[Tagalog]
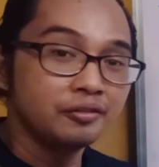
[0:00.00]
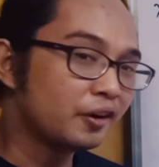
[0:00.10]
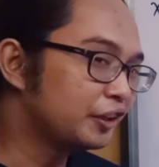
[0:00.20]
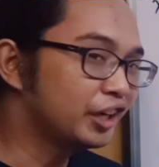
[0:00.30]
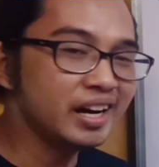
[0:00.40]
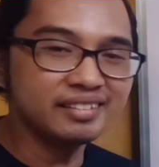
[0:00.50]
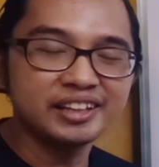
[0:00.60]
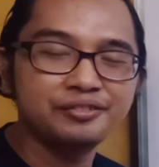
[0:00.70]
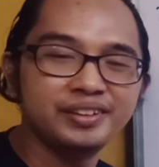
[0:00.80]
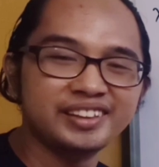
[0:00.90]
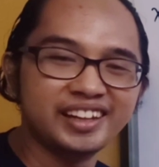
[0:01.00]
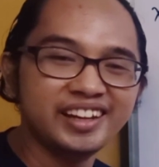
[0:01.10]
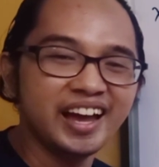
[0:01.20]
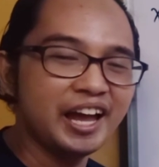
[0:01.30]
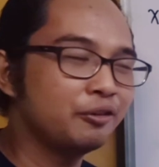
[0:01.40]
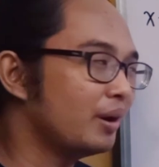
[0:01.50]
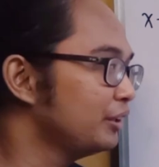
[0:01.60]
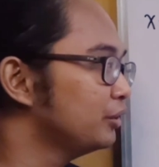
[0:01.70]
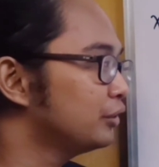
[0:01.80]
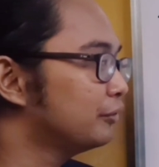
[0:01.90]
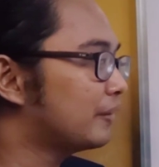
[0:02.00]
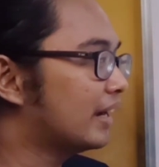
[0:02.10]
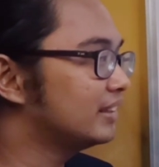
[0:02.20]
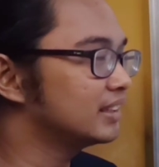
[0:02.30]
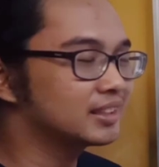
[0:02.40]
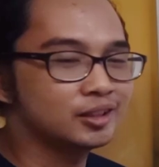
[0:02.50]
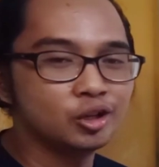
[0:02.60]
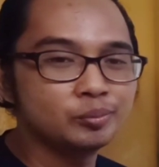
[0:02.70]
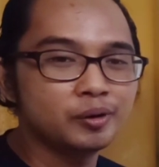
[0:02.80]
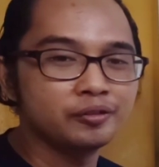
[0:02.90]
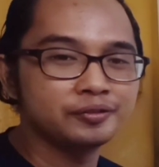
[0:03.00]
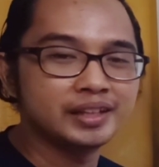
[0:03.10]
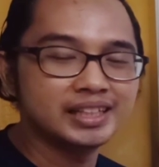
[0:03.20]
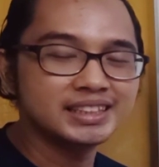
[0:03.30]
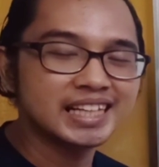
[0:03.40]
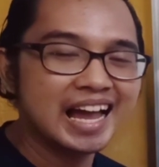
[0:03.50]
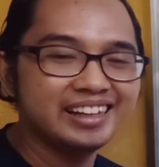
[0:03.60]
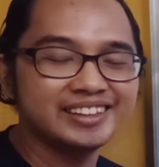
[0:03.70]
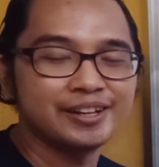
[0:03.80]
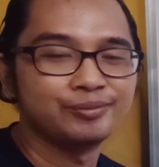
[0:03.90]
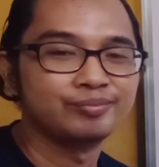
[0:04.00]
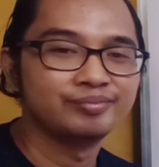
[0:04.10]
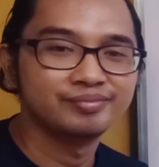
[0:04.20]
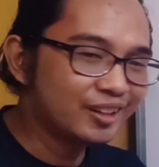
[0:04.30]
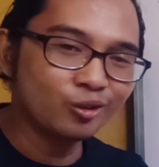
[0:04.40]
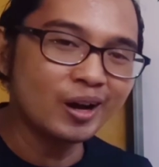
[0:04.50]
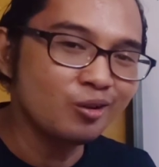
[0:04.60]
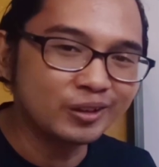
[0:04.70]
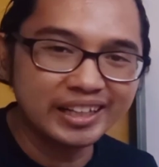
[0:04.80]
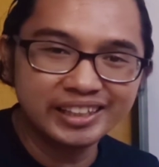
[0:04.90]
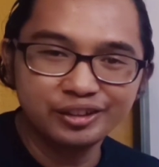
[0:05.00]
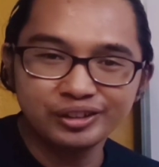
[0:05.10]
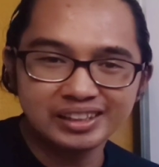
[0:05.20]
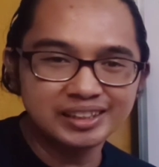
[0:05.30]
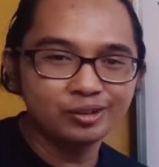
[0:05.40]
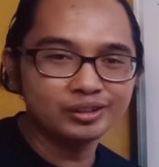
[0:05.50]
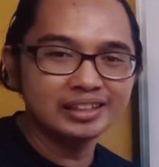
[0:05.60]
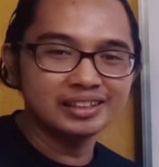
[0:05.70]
For your activity, I want you to find the slope of this item. Nanungang kaya nyo ng sarutan